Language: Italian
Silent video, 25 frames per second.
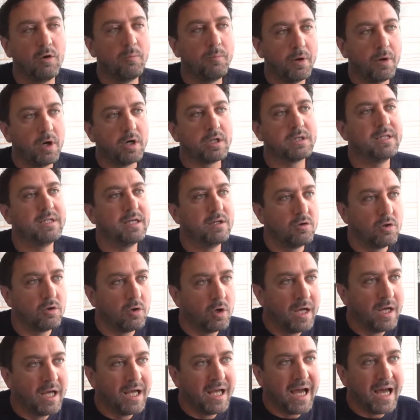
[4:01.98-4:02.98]

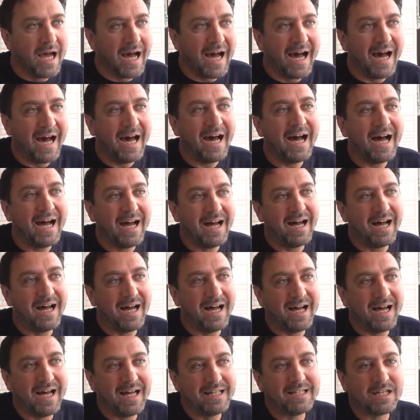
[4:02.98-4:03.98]
portano a,
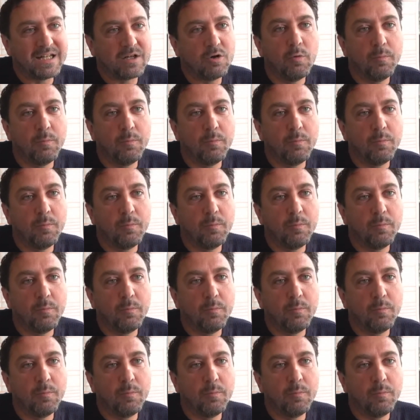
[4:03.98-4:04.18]
ad,